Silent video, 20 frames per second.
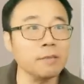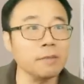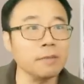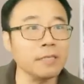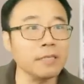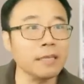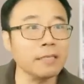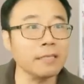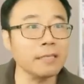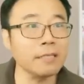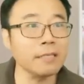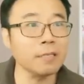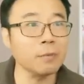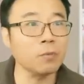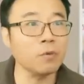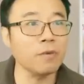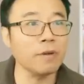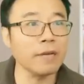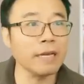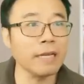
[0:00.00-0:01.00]
频上的这个
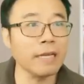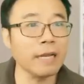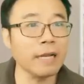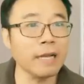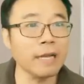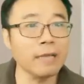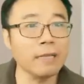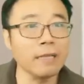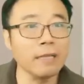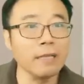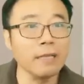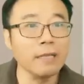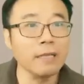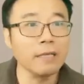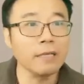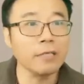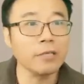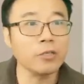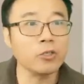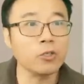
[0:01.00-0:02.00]
播放量啊，
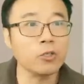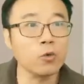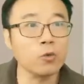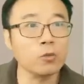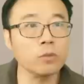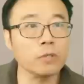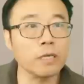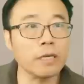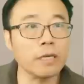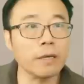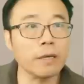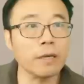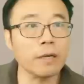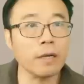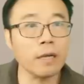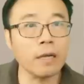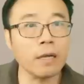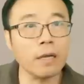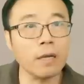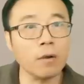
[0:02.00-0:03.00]
这个收入呢，
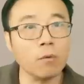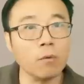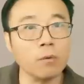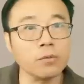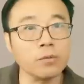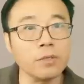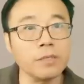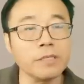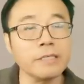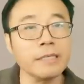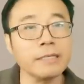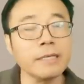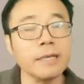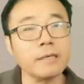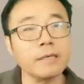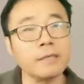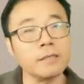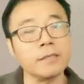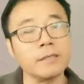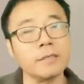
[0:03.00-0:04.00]
啊，我觉得现在
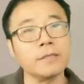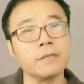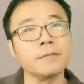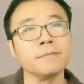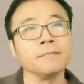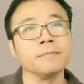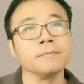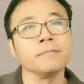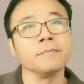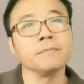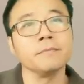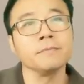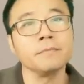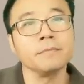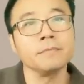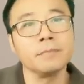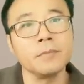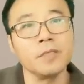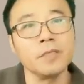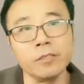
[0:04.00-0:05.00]
可能
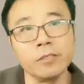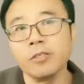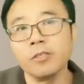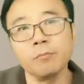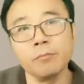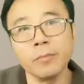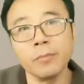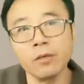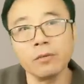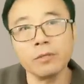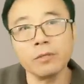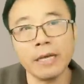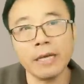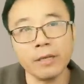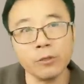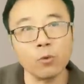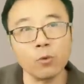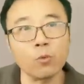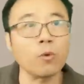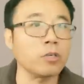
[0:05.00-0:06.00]
已经没有他
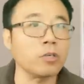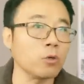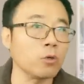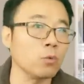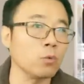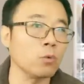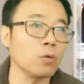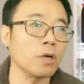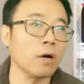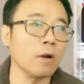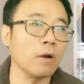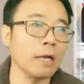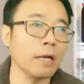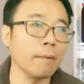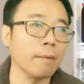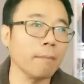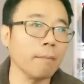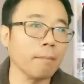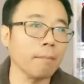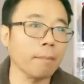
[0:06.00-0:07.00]
油管收入高了。
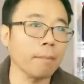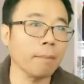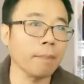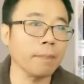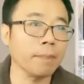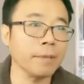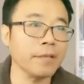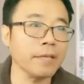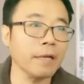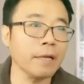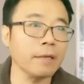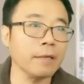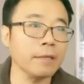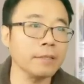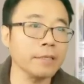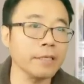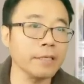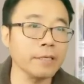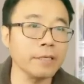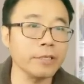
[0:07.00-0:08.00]
嗯，像
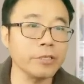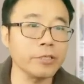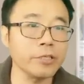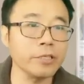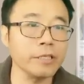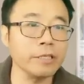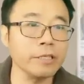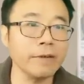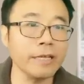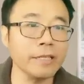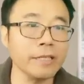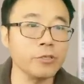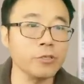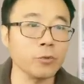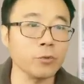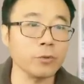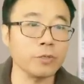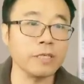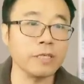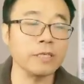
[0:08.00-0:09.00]
这个十一万
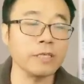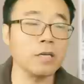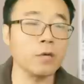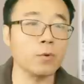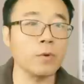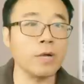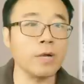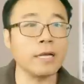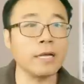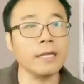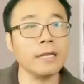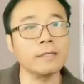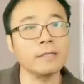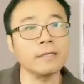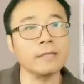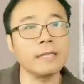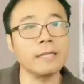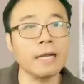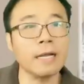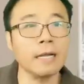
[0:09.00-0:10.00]
九的这个观看量
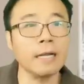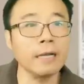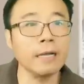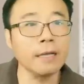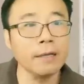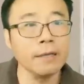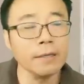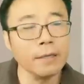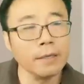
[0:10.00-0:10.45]
呢，大概